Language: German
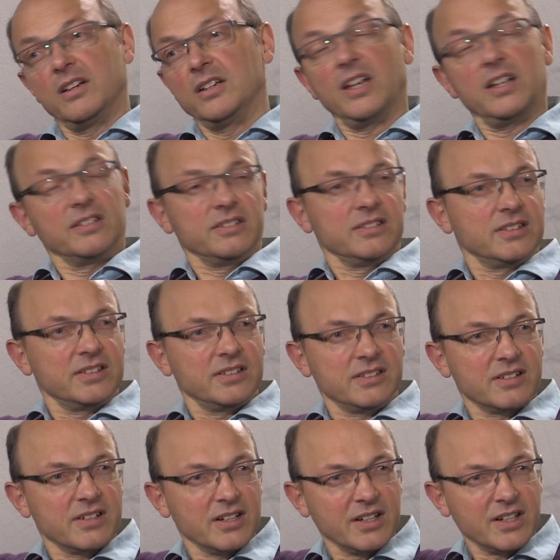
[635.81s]
ja,
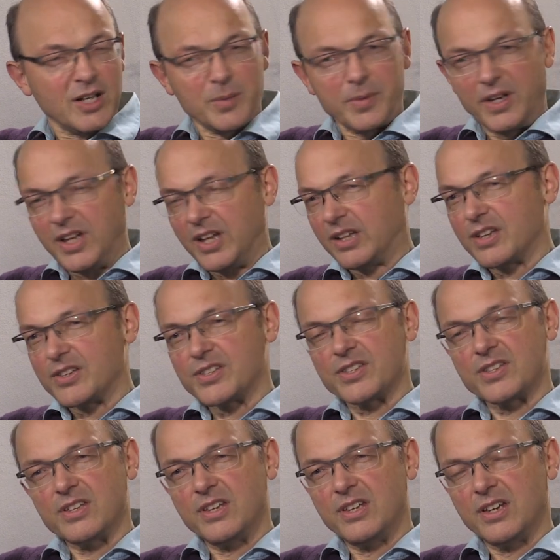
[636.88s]
ich glaube nicht,
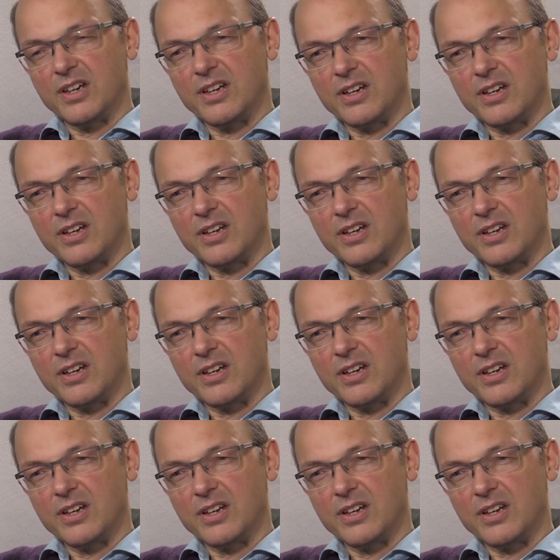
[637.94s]
dass, äh,